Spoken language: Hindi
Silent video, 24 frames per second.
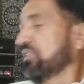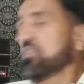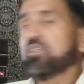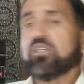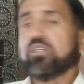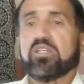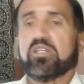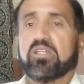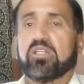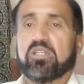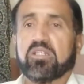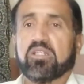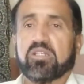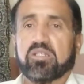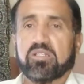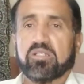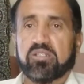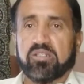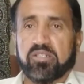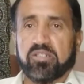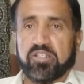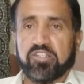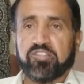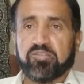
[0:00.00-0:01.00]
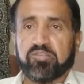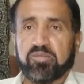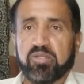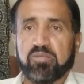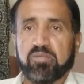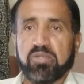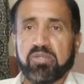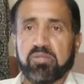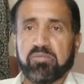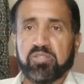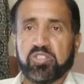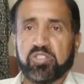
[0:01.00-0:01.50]
ये डिस्प्ले
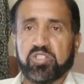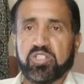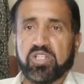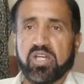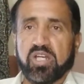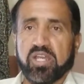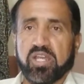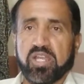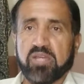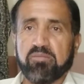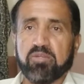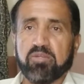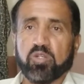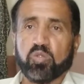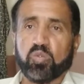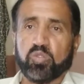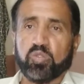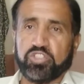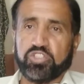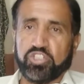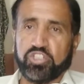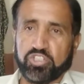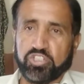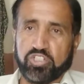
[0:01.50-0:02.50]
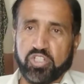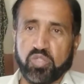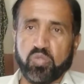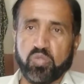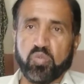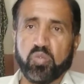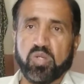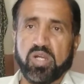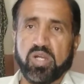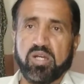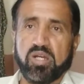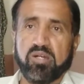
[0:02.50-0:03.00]
मेरे पीछे आ रहा है मैं कोशिश
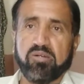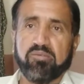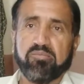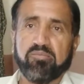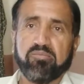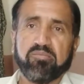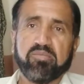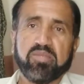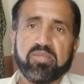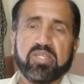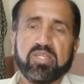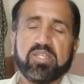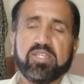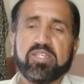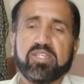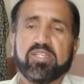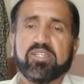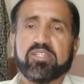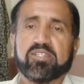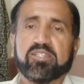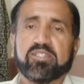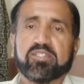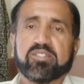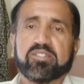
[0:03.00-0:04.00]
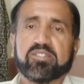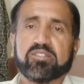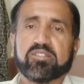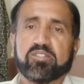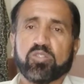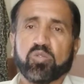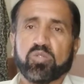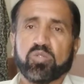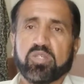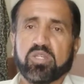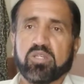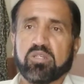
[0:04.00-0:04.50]
करूँगा
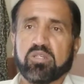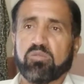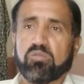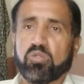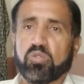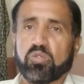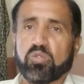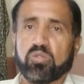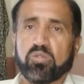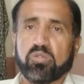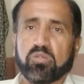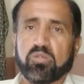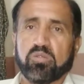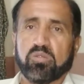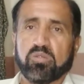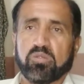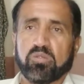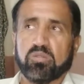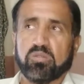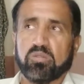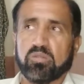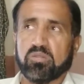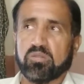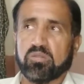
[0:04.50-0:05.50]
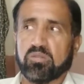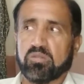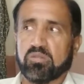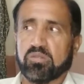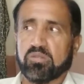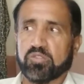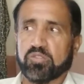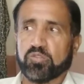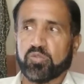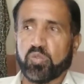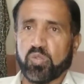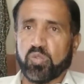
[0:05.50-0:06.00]
क्योंकि वो
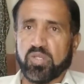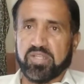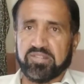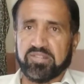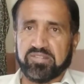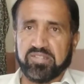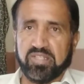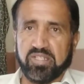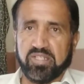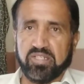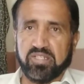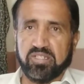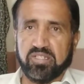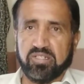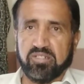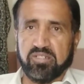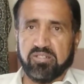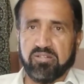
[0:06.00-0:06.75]
थोड़ा सा ना